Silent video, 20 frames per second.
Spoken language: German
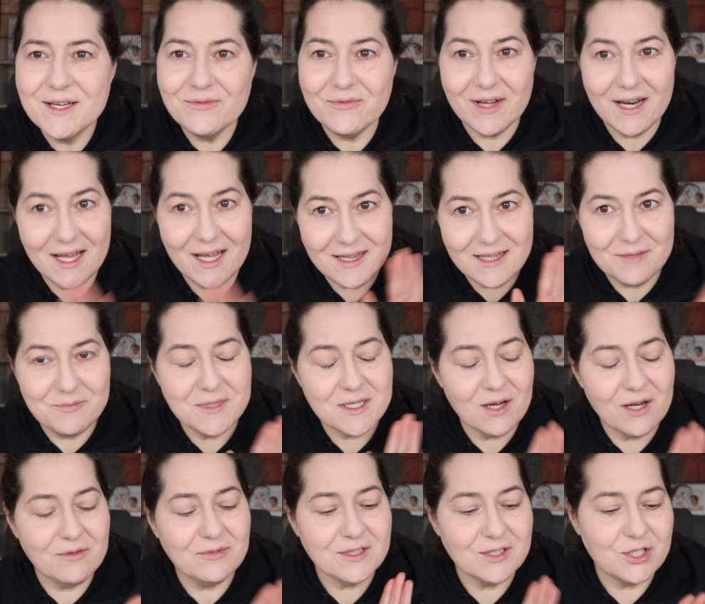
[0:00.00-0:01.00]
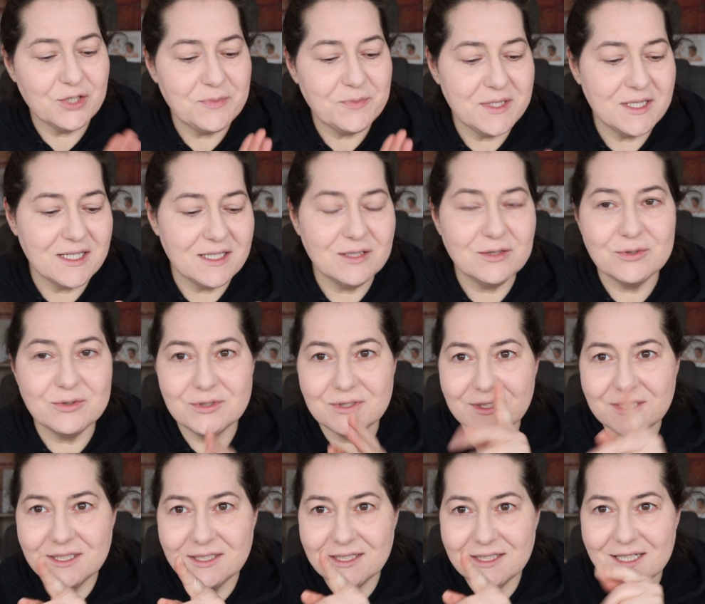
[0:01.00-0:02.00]
verlasse ich mich auf den Spiegel und
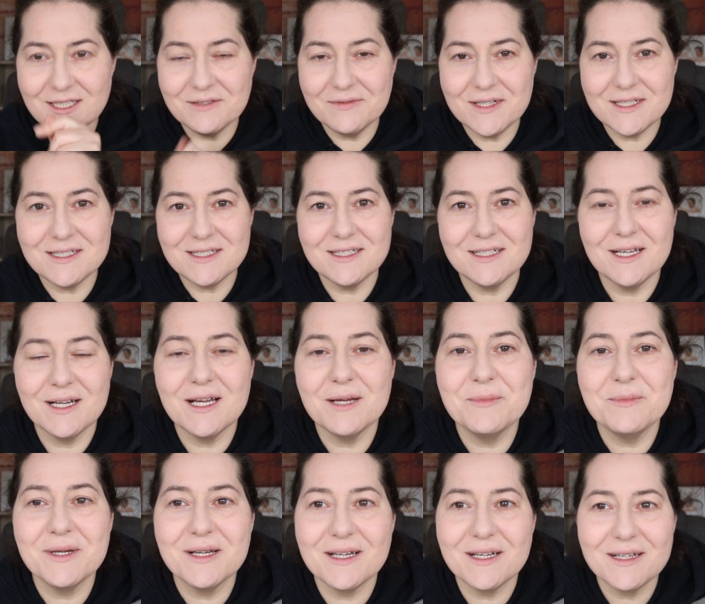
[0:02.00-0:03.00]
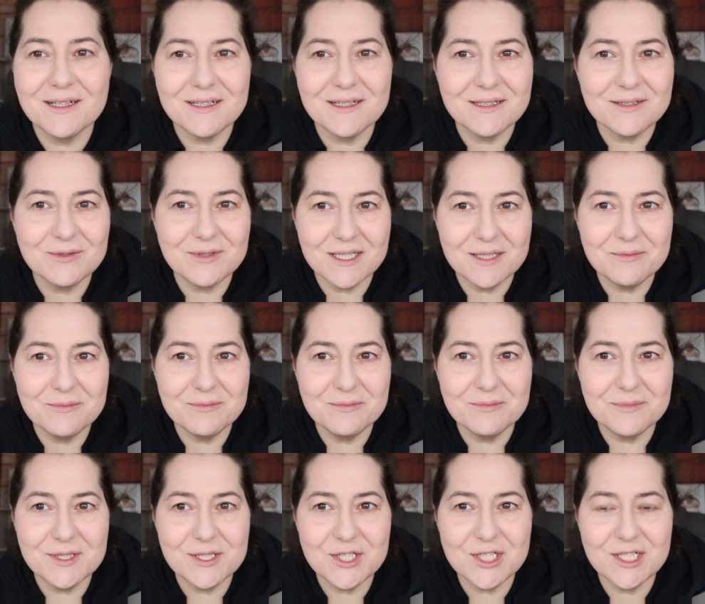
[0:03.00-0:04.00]
nicht das, was in der Kamera oder im
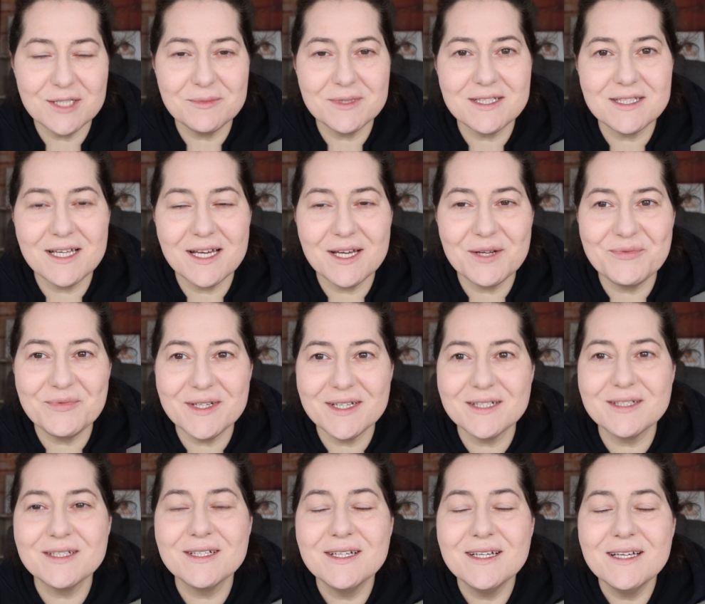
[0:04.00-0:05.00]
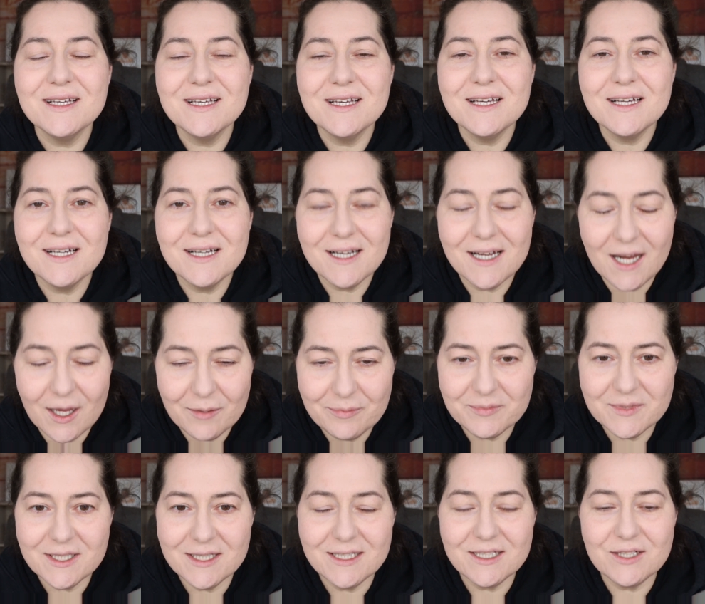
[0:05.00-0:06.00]
Bildschirm gezeigt wird. Glaubt
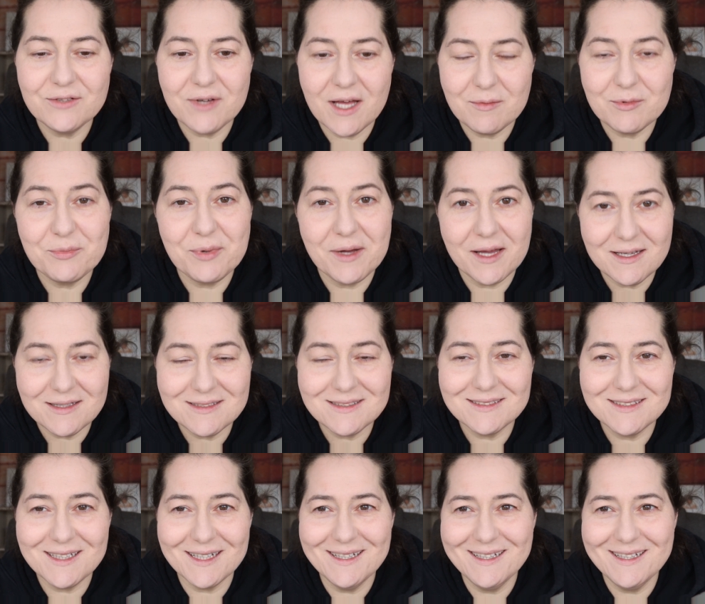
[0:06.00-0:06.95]
mir, die Farbe passt.